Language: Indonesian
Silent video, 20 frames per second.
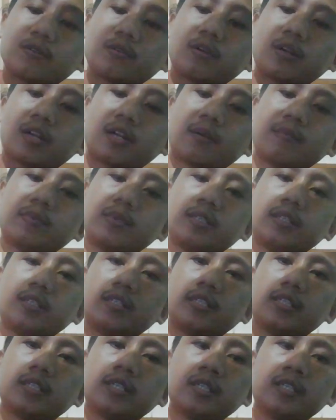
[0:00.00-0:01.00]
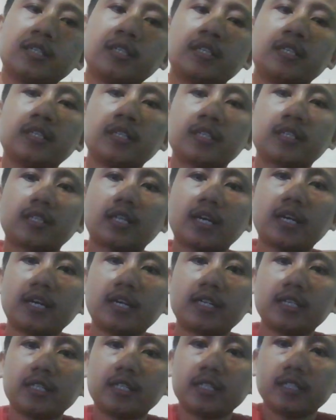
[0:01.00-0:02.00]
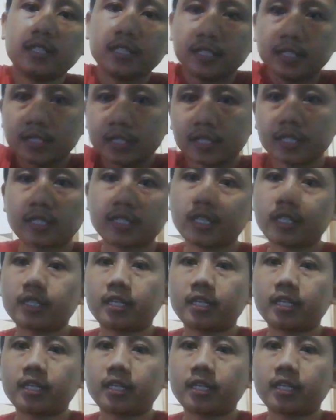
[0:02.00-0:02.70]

kurang rapi tahan ini kita